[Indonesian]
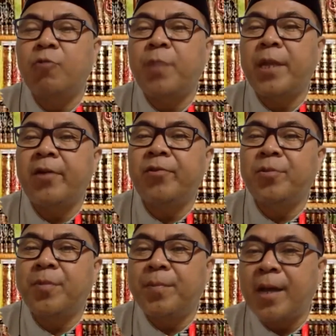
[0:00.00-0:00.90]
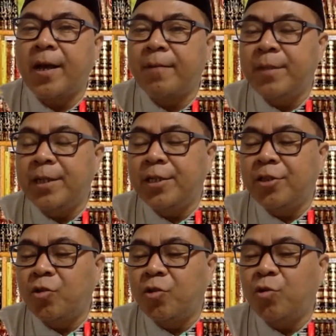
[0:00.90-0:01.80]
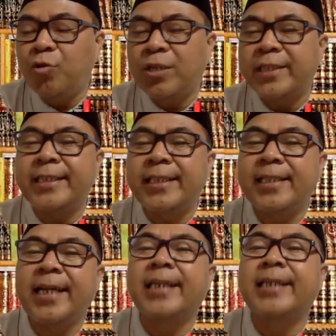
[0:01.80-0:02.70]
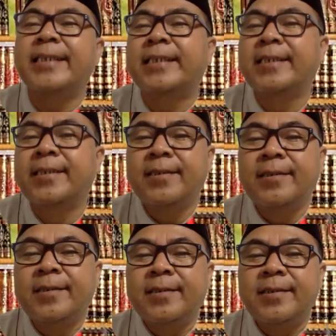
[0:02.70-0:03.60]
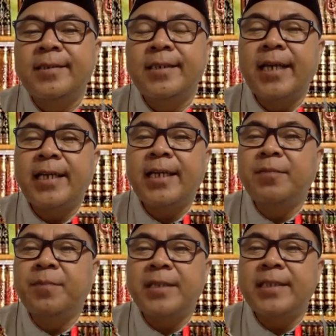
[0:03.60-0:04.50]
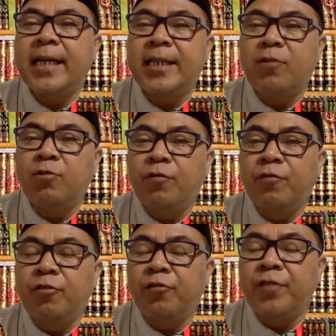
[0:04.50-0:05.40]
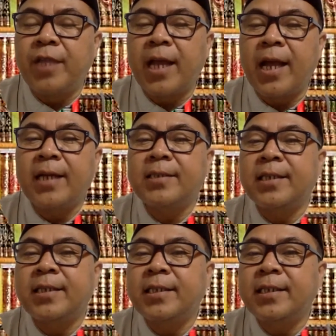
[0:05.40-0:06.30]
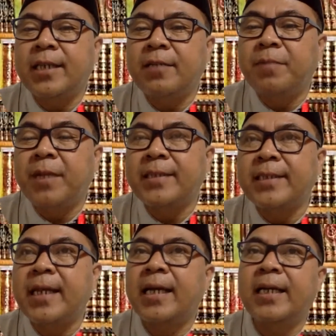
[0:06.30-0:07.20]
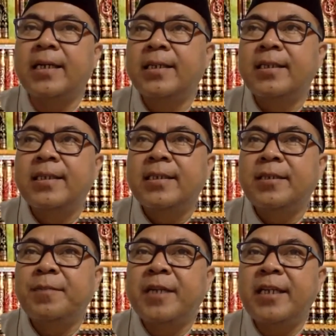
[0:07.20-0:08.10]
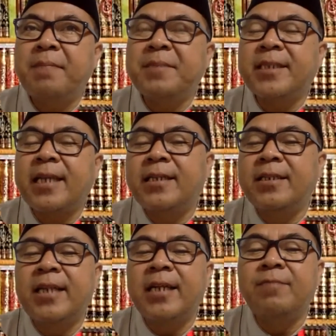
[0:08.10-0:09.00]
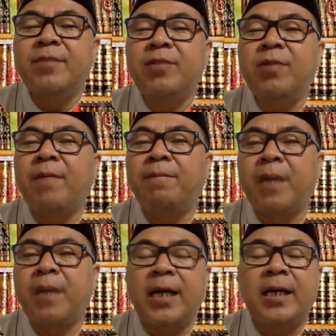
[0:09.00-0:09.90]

upaya untuk memahami itu kecil sekali. Sehingga yang dibaca hanya huruf-hurufnya, jadi tidak dibaca sebenarnya pesan di dalamnya itu apa.